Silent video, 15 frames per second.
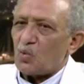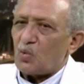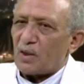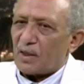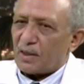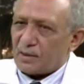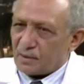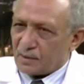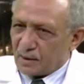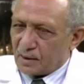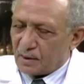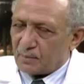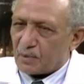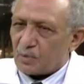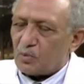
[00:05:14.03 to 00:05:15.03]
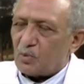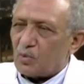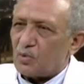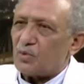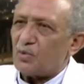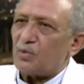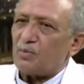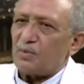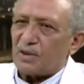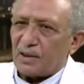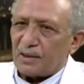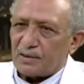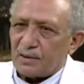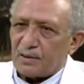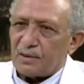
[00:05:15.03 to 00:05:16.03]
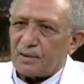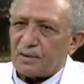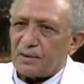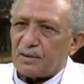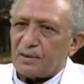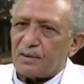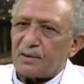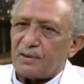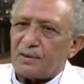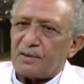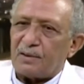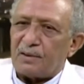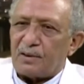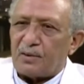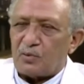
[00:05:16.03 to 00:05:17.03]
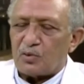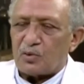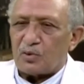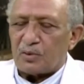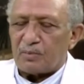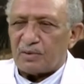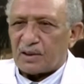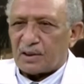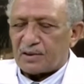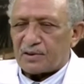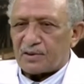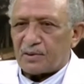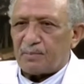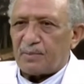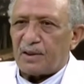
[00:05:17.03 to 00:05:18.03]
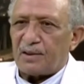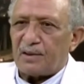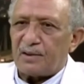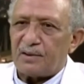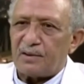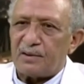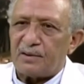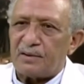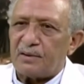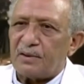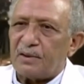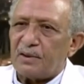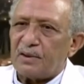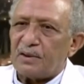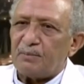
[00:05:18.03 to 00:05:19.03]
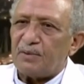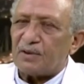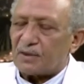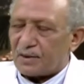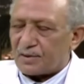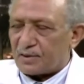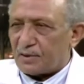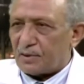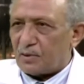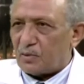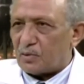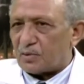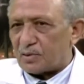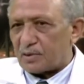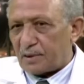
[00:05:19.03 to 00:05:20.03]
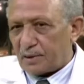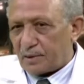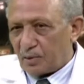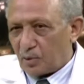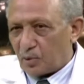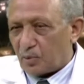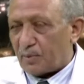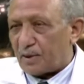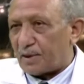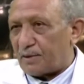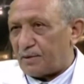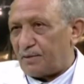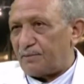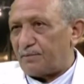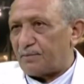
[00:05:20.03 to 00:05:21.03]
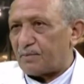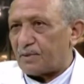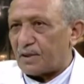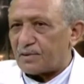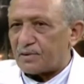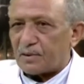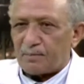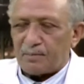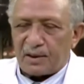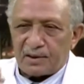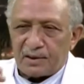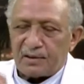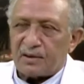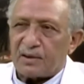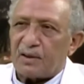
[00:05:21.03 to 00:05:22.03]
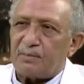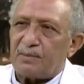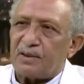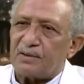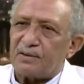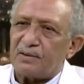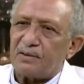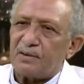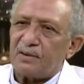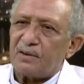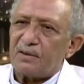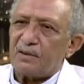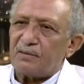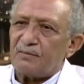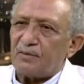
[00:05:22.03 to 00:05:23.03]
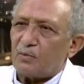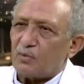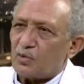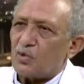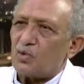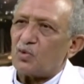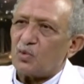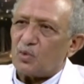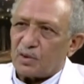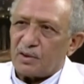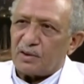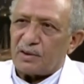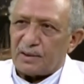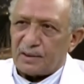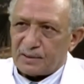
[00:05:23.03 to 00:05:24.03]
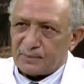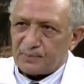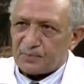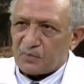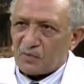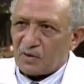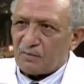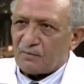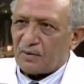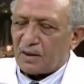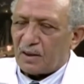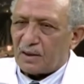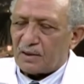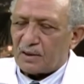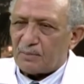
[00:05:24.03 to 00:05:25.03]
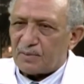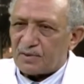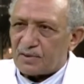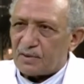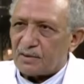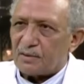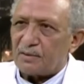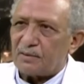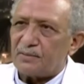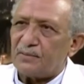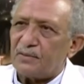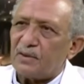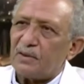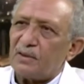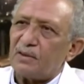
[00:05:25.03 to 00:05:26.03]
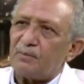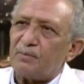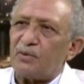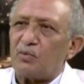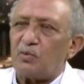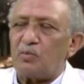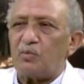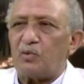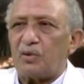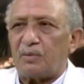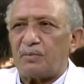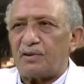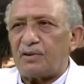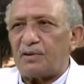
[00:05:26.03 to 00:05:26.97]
والحاجة الثانية برضو الأذن بتاعت الأذن بتاعت السباحة اللي هي بتحصل لو الحوض ما نظيف بتحصل بعض الالتهابات في الأذن وكده يعني صحيح حاجات بسيطة تكون مؤلمة جدا كمان مؤلمة